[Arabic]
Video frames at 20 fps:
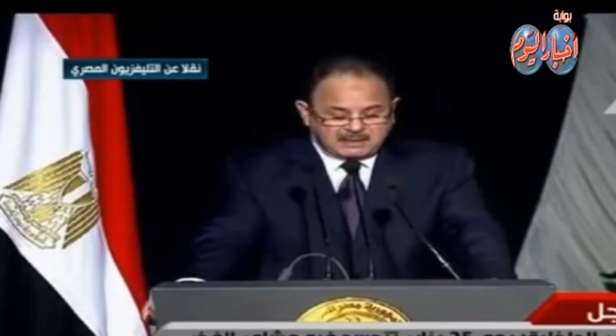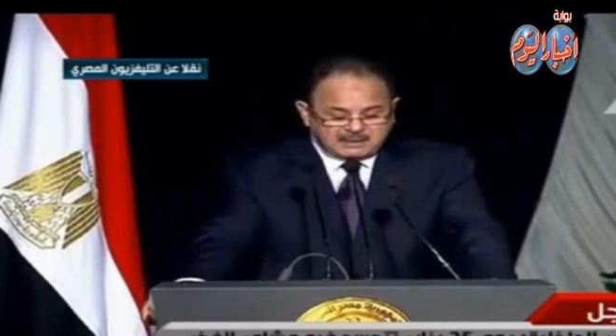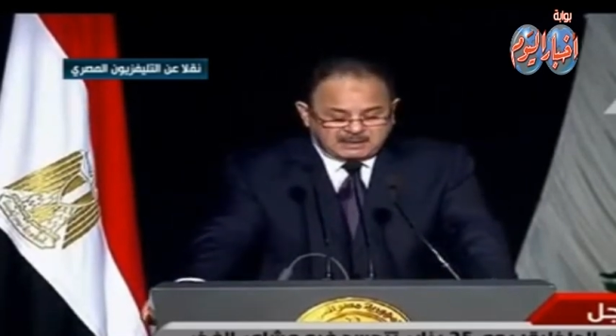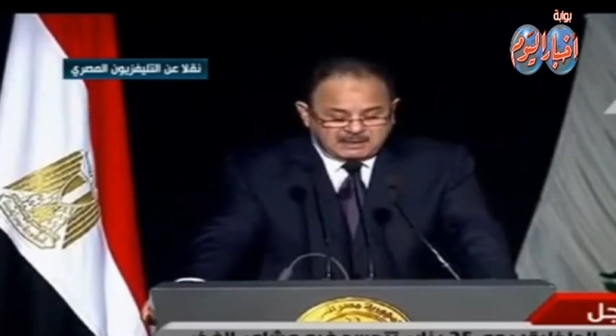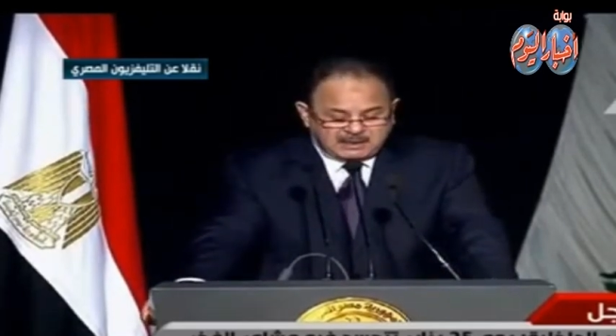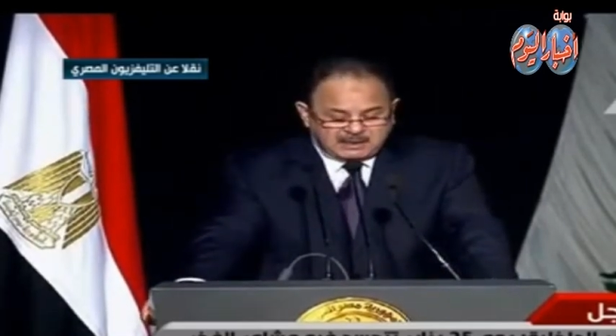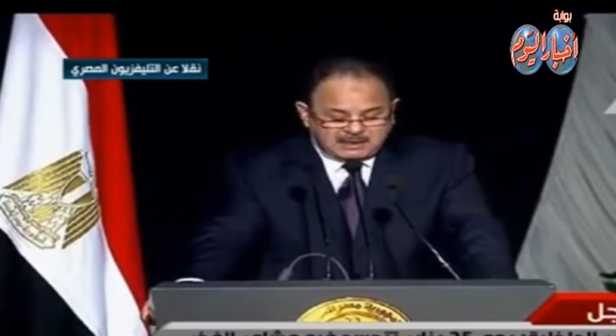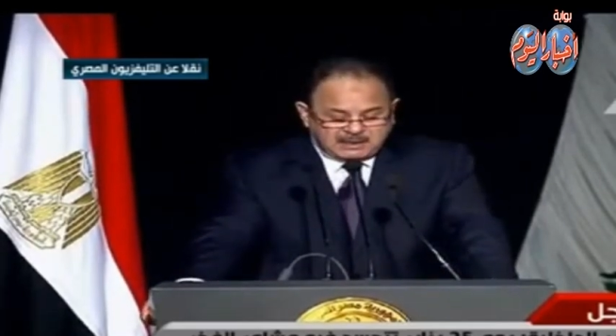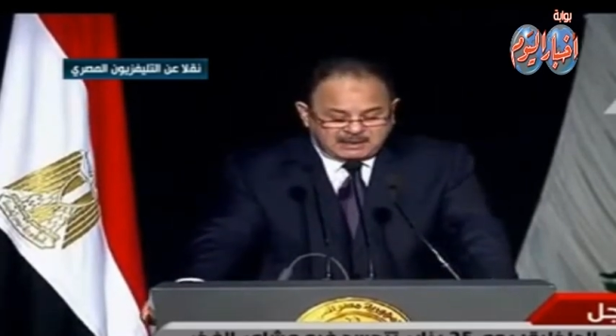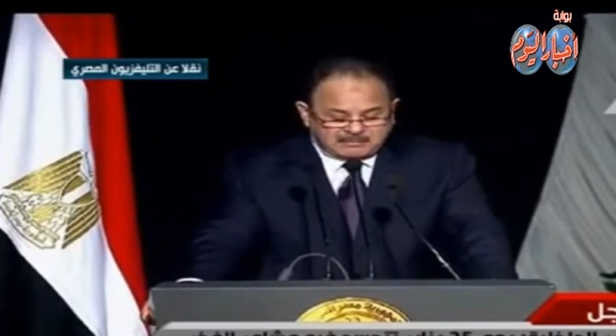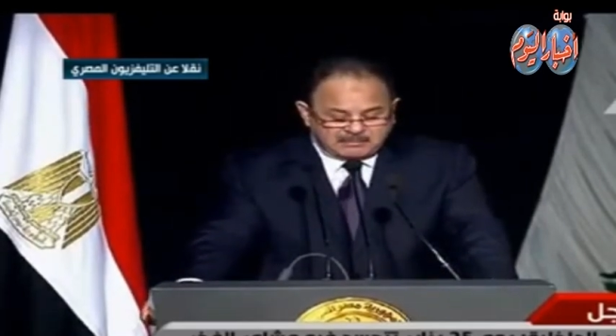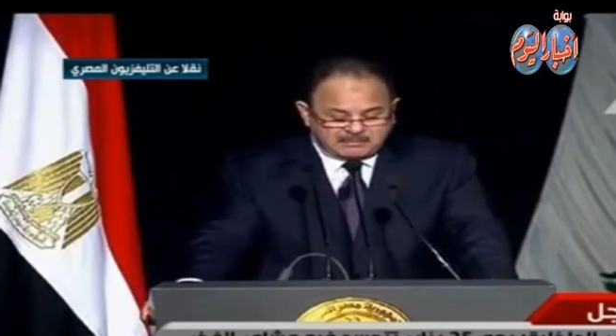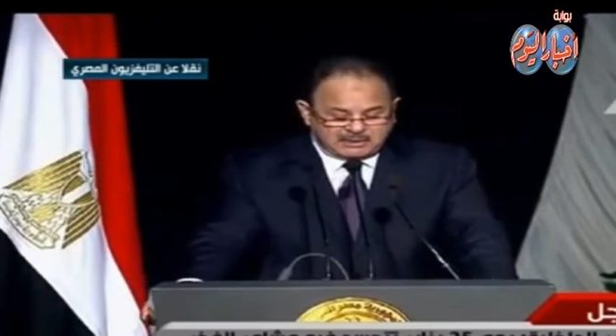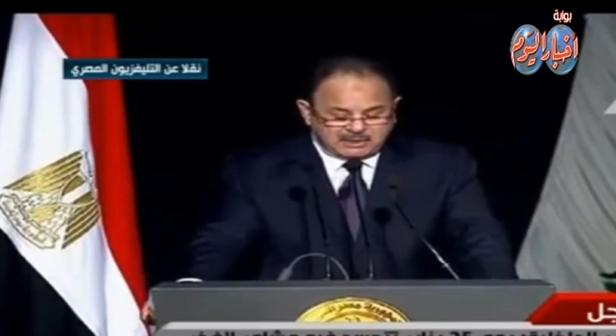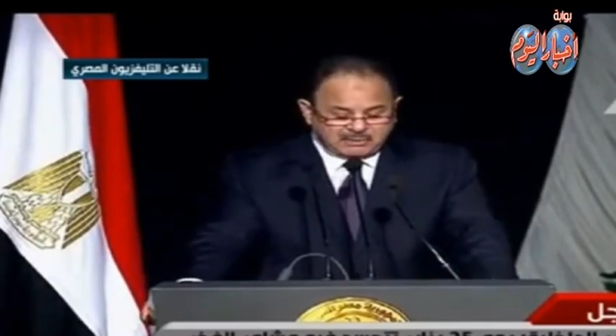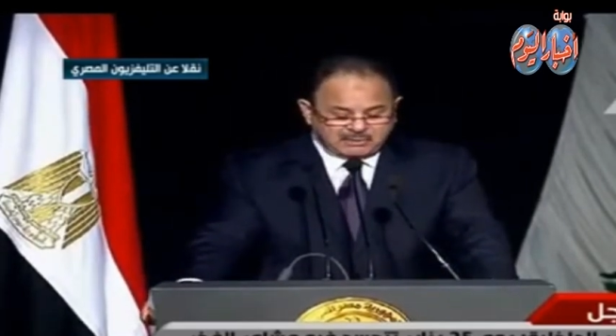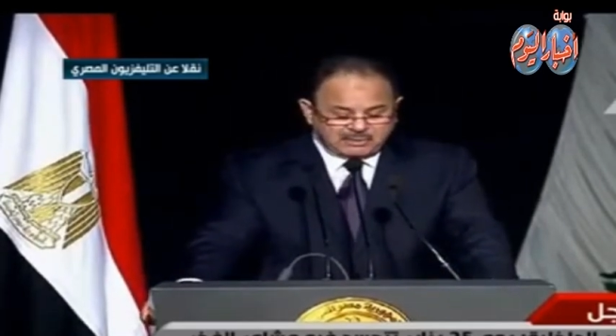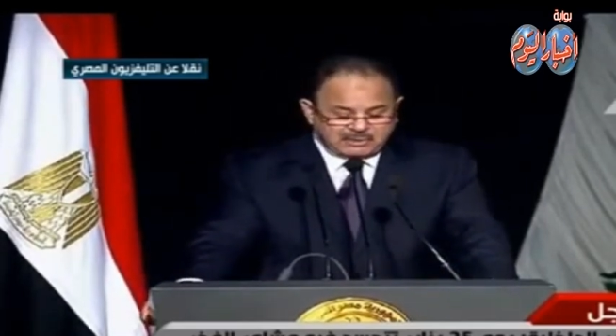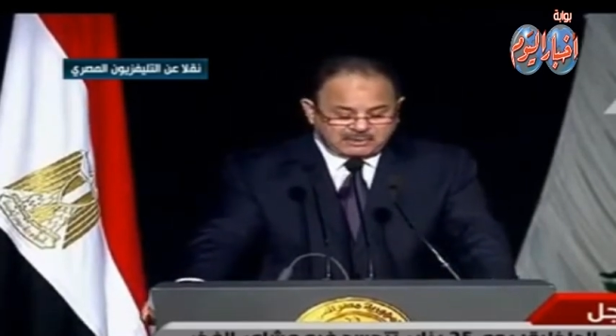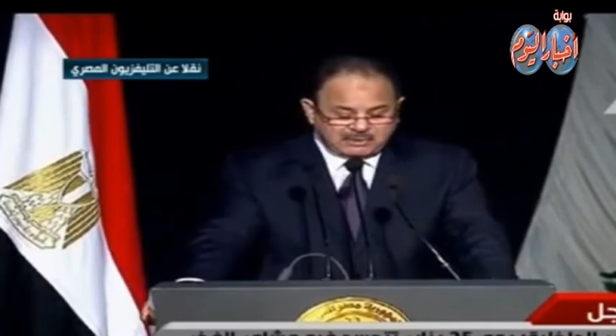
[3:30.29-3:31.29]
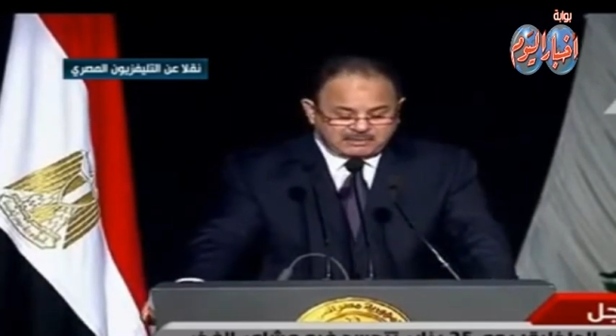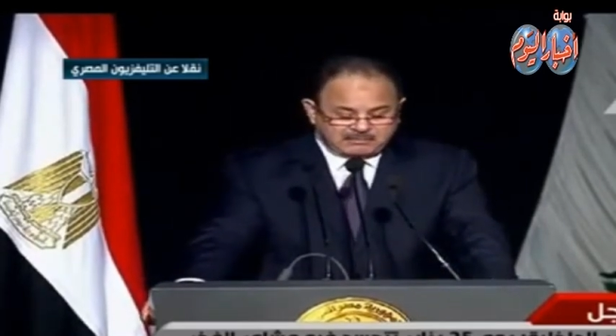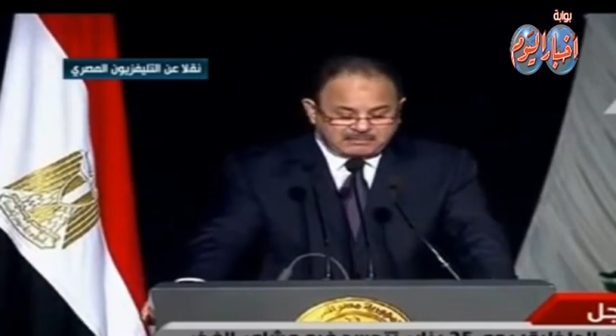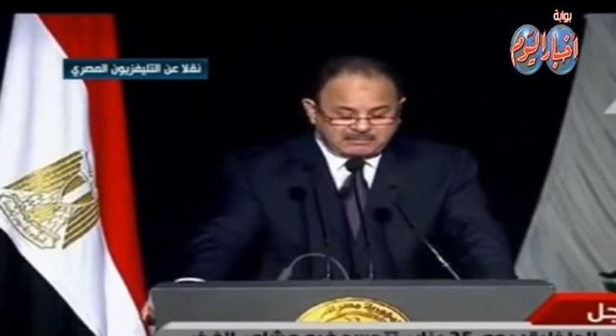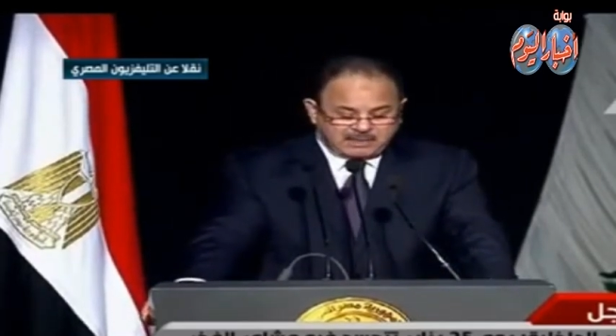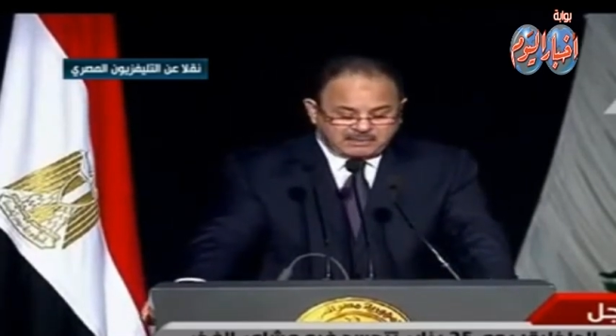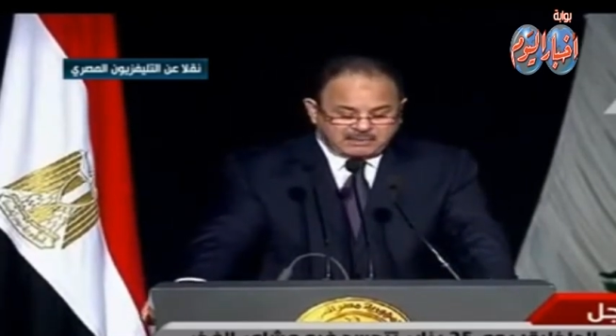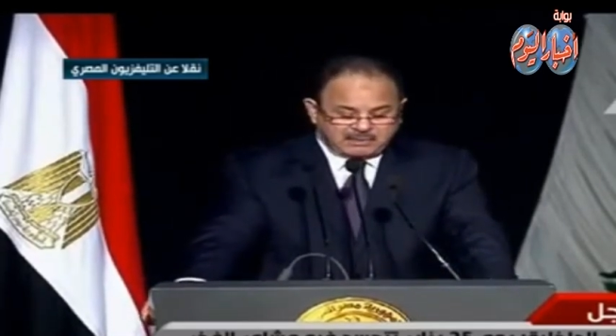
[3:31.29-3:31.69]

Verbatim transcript: بدور محوري